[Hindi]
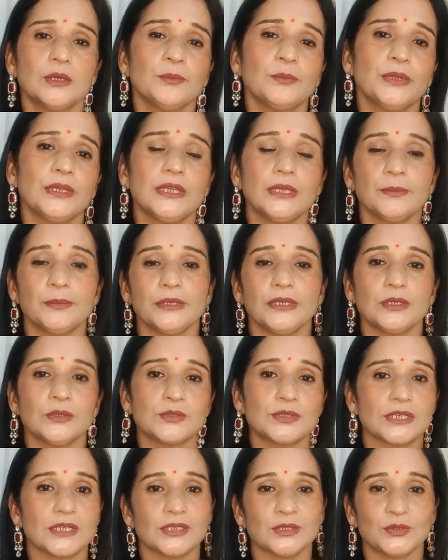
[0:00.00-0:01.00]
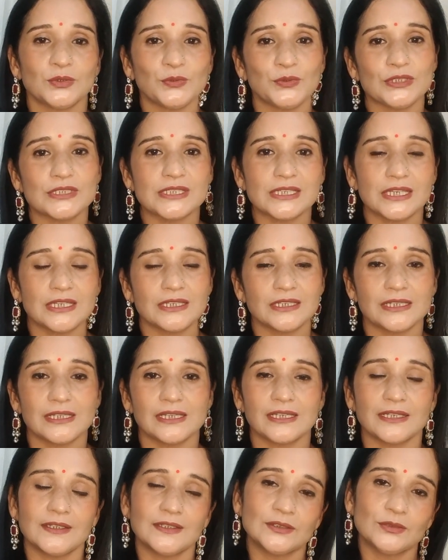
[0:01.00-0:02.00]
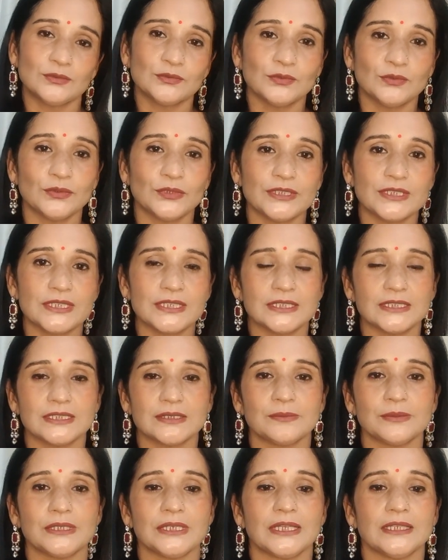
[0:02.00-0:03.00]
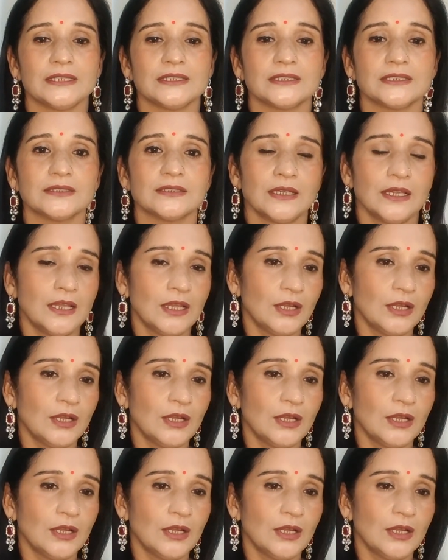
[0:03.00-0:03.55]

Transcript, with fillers: पीला पीला हो जाएगा तो वो अच्छा नहीं लगेगा तो थोड़ी सी हल्दी मिला लीजिए